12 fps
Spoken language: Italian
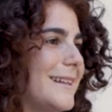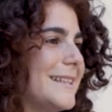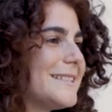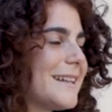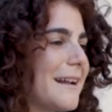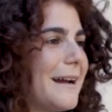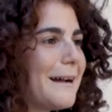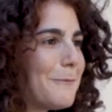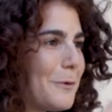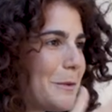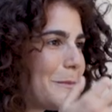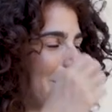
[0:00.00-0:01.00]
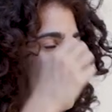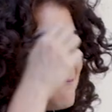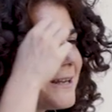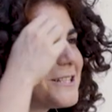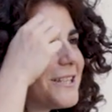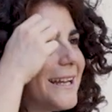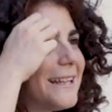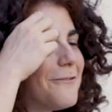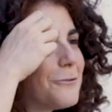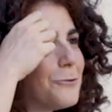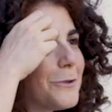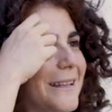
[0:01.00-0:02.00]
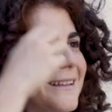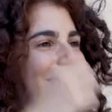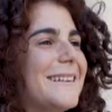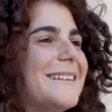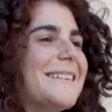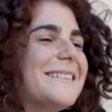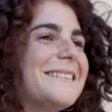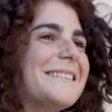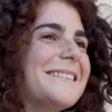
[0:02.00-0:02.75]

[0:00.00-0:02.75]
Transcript: iniziare a poi immaginare dei futuri